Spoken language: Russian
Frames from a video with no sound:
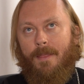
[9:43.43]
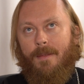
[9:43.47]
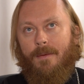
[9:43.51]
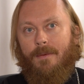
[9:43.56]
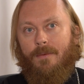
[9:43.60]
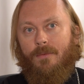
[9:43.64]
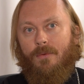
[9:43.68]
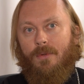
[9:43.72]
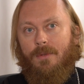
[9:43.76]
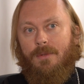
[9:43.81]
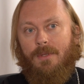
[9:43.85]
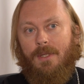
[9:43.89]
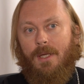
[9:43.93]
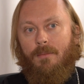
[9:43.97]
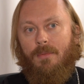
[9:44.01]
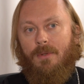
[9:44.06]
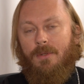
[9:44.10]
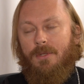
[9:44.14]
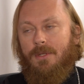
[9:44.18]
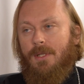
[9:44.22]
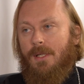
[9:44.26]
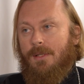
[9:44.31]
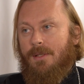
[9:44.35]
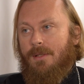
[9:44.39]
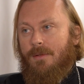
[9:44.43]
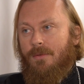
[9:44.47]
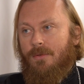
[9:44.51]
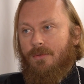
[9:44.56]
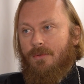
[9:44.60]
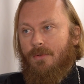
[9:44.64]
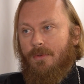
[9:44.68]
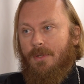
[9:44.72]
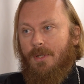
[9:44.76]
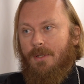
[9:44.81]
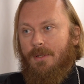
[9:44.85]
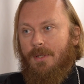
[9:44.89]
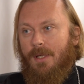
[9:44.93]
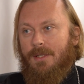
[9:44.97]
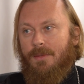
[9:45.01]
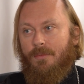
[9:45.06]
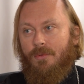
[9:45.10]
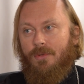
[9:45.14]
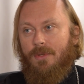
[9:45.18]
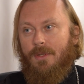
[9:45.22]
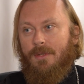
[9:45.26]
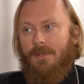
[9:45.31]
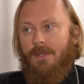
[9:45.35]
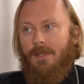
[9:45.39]
вот, я был счастлив, что китайский,
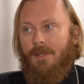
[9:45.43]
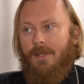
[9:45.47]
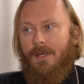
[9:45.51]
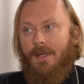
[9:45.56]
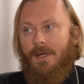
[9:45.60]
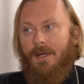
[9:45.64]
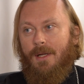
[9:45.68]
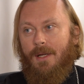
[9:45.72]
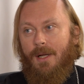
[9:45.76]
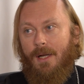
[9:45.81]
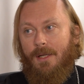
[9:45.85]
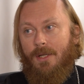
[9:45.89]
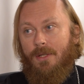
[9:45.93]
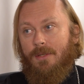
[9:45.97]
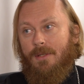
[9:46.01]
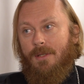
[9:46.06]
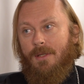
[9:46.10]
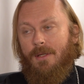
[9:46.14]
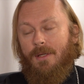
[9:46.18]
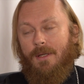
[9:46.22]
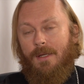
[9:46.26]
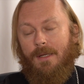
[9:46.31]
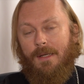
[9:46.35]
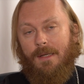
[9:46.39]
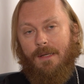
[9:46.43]
потому что это, конечно,